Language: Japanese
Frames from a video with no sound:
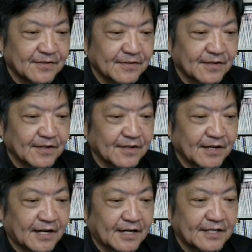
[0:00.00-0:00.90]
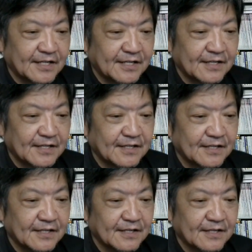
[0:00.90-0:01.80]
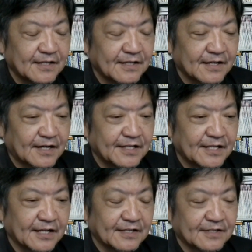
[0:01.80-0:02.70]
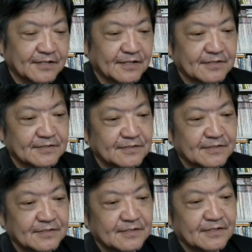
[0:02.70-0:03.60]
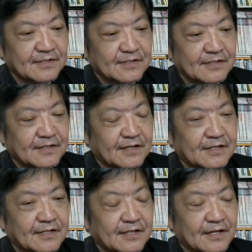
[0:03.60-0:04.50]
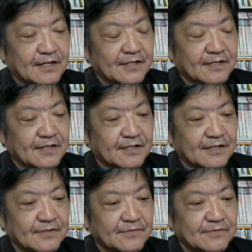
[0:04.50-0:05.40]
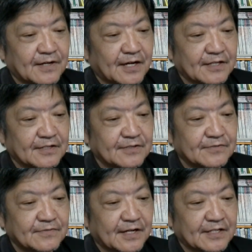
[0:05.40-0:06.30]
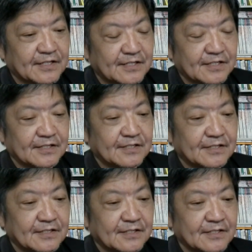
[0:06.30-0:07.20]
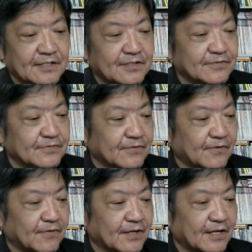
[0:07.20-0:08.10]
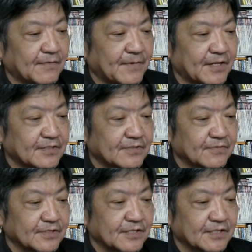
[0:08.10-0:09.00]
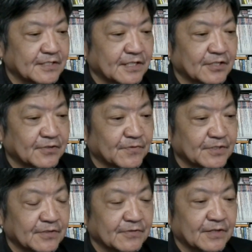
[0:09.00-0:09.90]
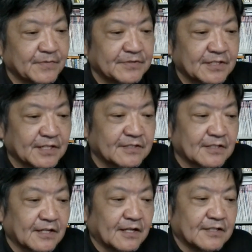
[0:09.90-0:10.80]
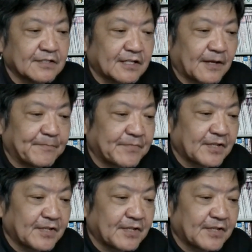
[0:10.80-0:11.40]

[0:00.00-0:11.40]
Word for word: えー、あり、ありあいかな。ありあい、UI、UI キー25がマンション敷地内で死亡しているのが見つかった事件。